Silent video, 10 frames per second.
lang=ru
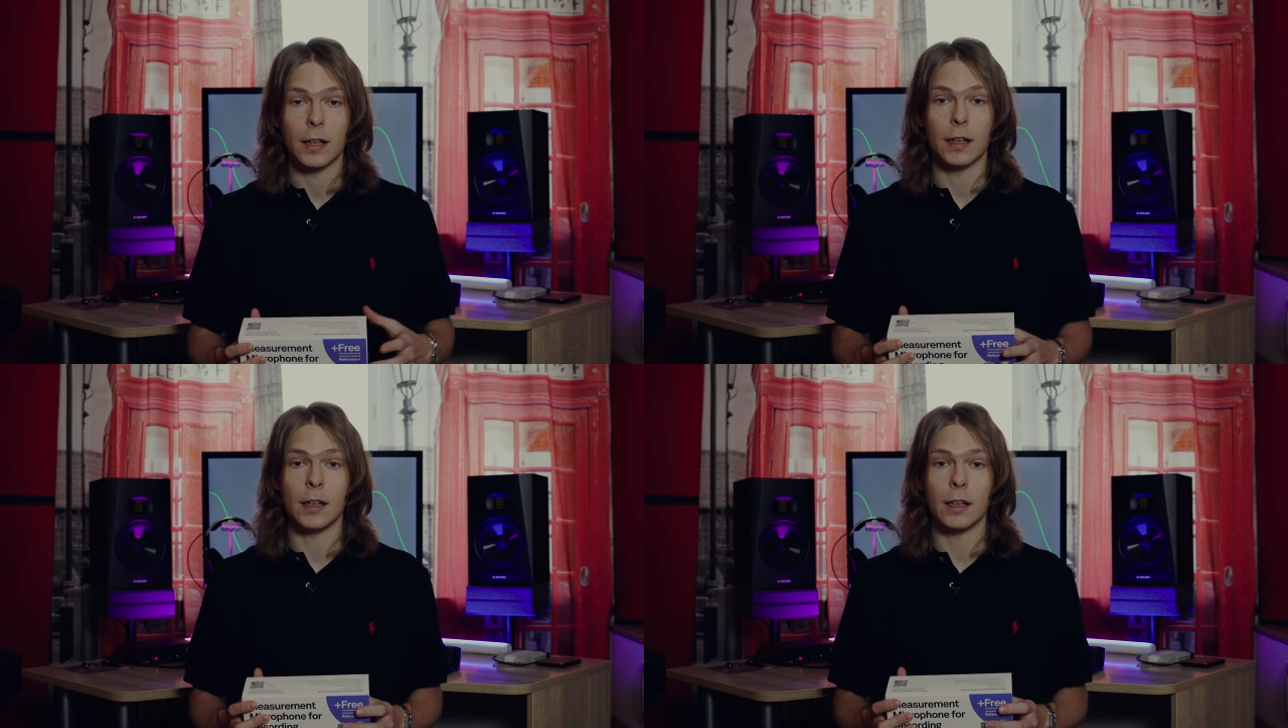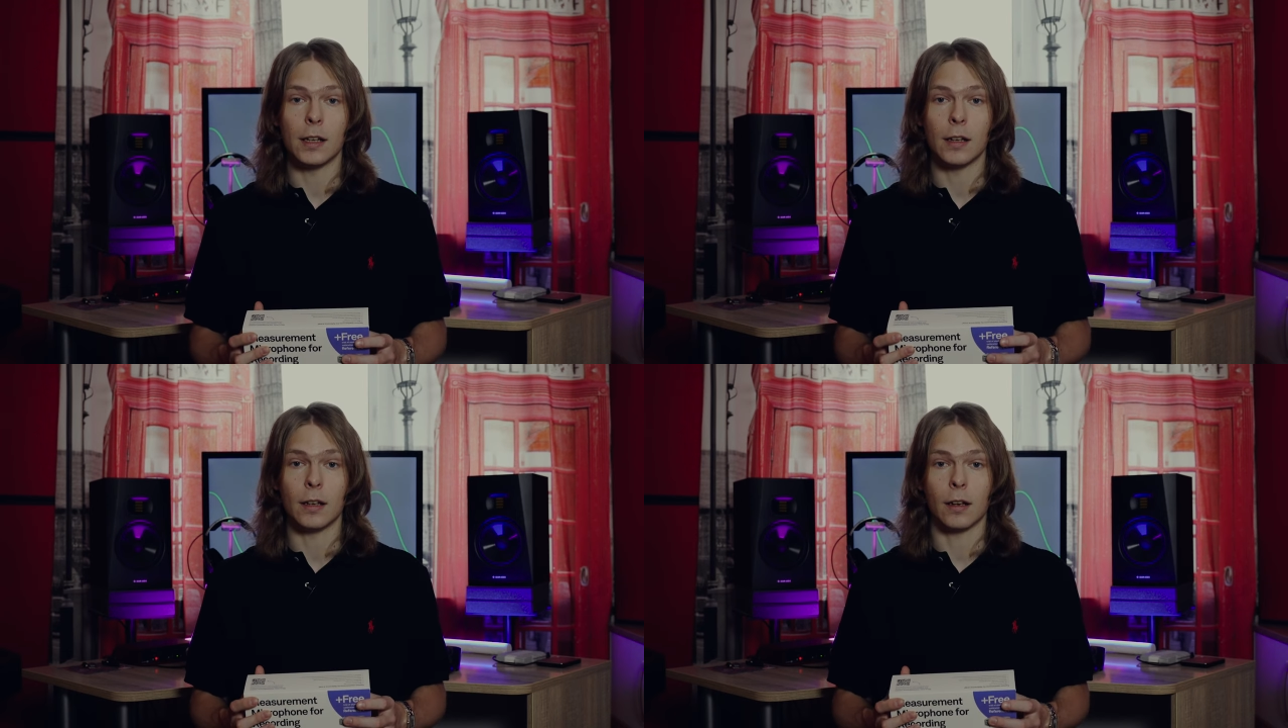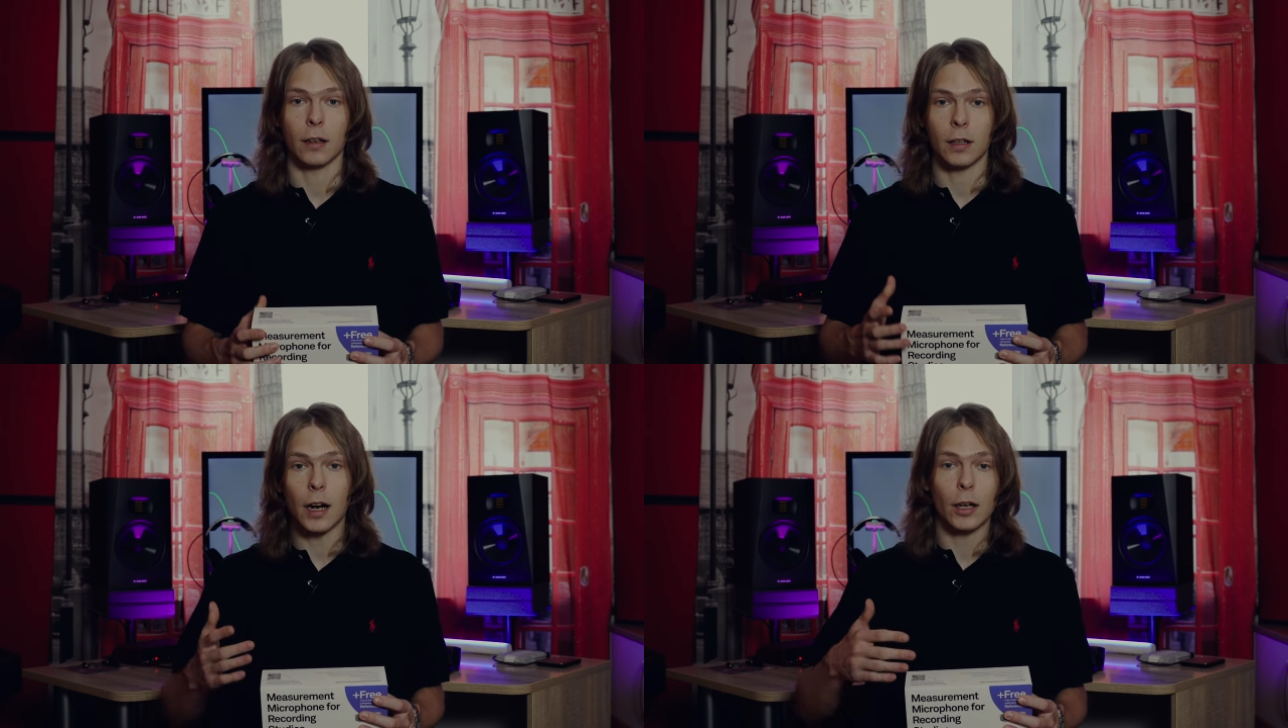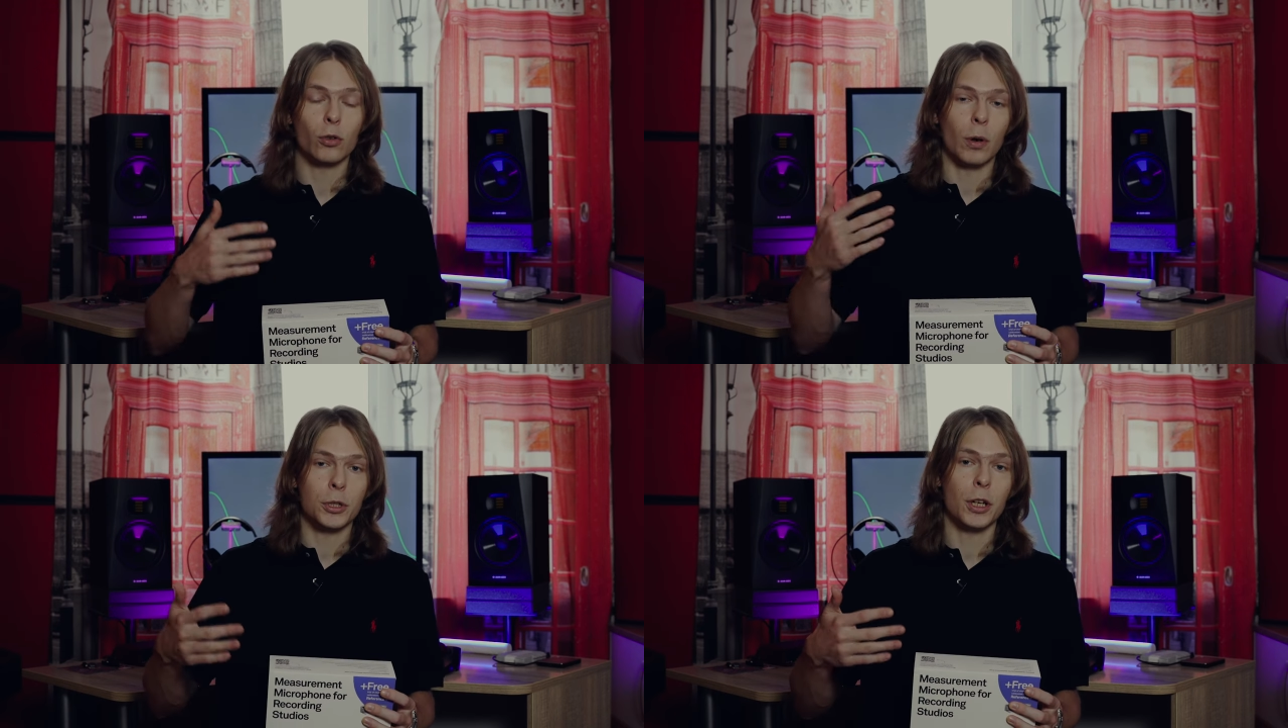и как
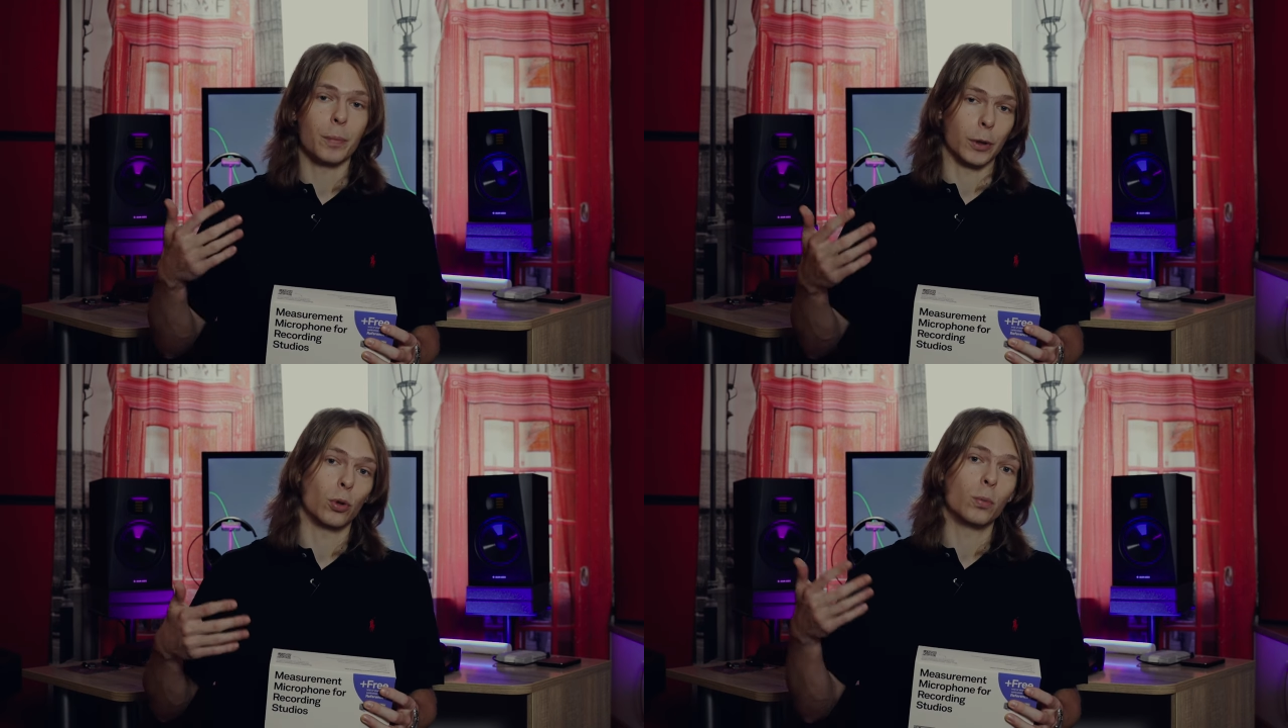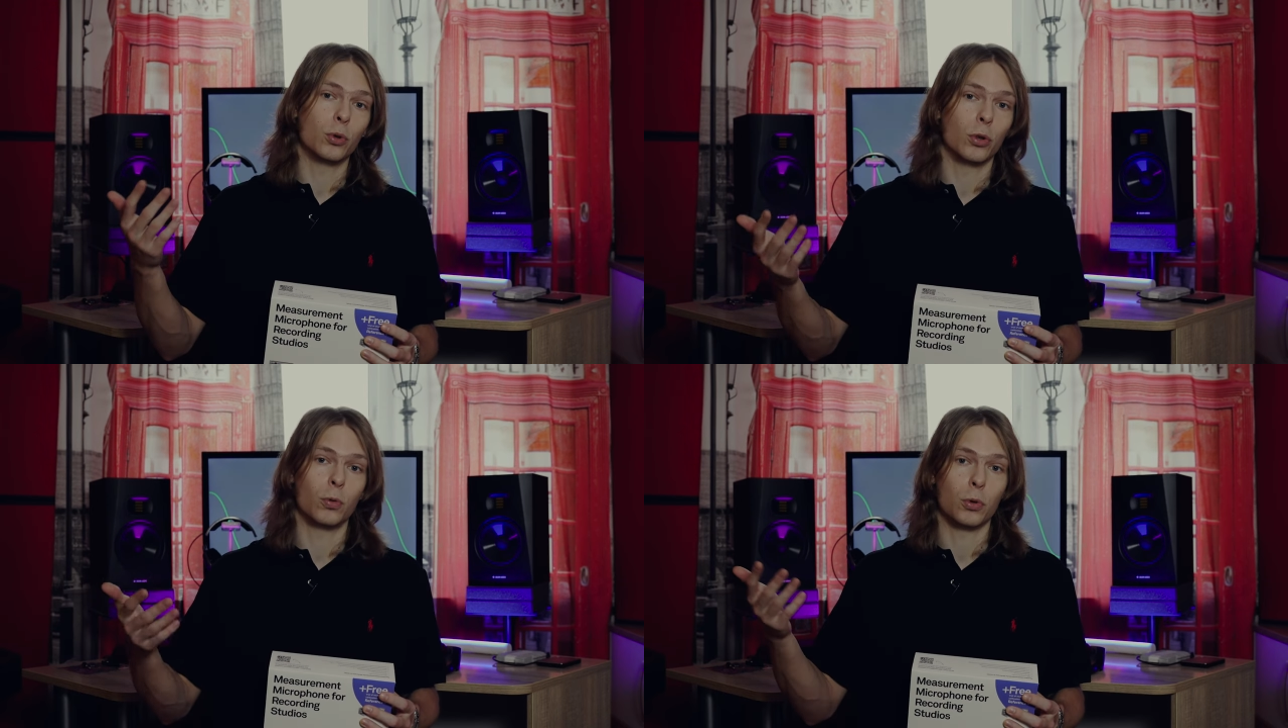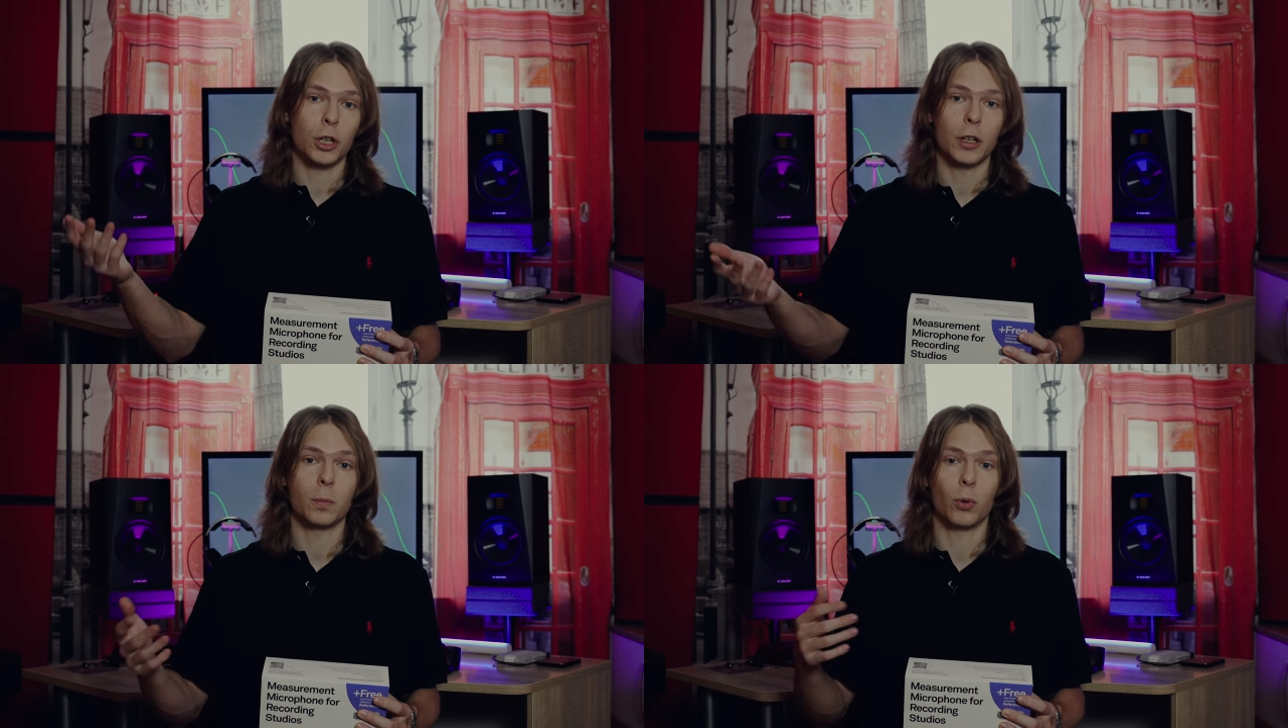оно вообще потом будет звучать